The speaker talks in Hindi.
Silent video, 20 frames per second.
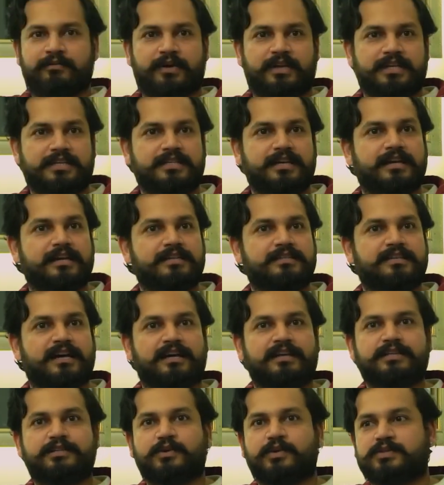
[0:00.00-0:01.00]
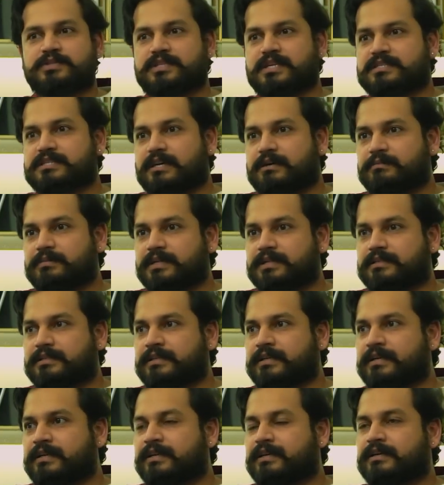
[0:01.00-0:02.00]
वरीशा की सारी दोस्तें सामने
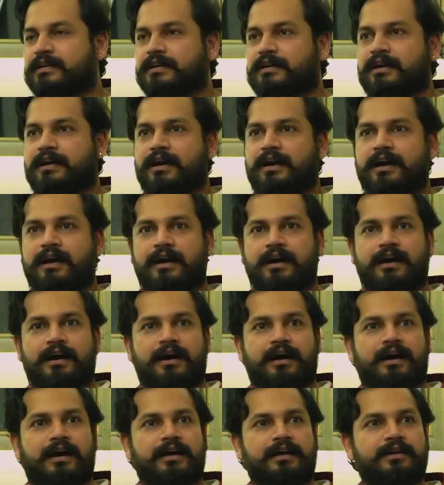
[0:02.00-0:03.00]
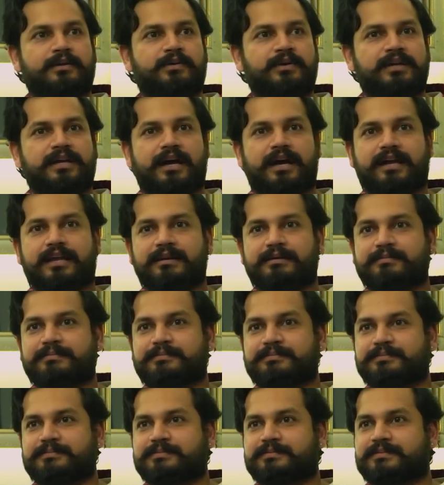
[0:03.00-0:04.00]
थी हर कोई आके
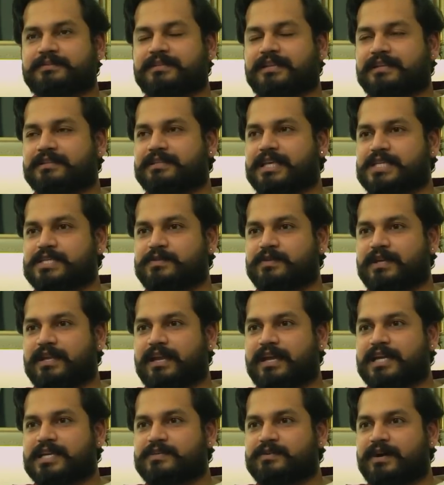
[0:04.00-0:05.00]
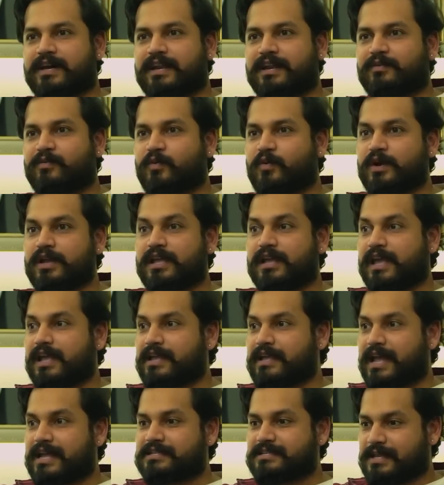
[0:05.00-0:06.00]
तस्वीरें खिंचवा रहा है वो
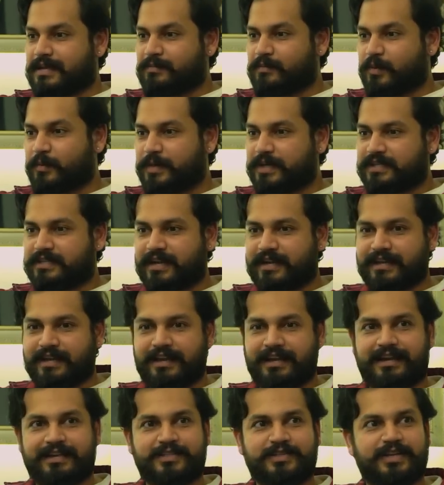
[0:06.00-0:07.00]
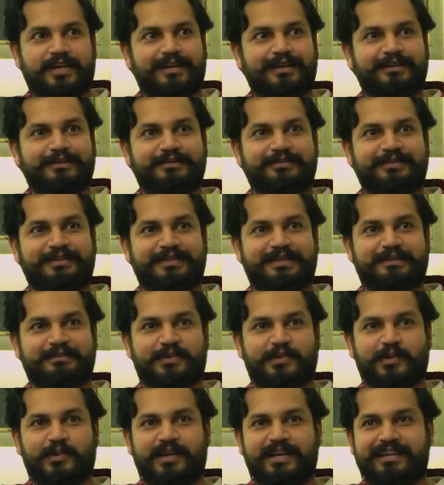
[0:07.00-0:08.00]
एक ऐसा मोमेंट था कि अच्छा
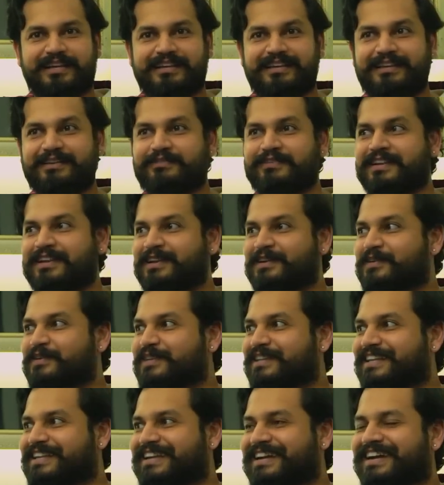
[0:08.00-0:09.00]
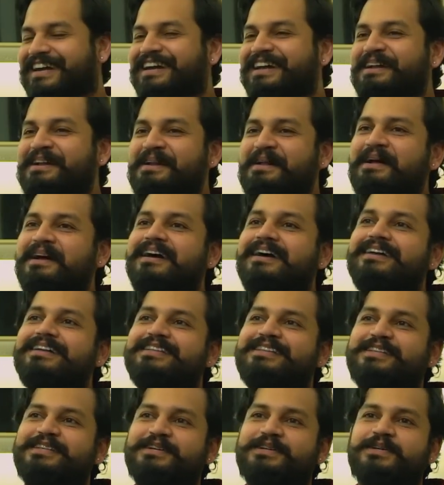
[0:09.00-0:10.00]
मतलब दूल्हे की ये फीलिंग होती है
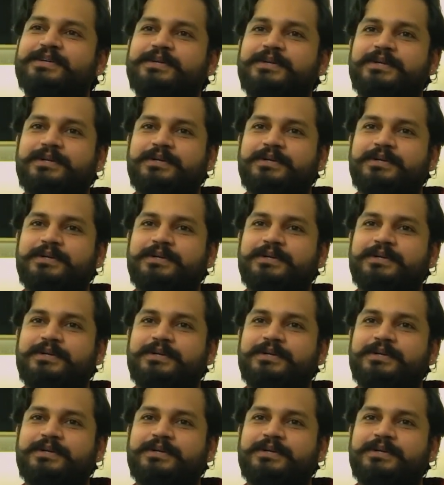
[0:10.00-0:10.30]
तो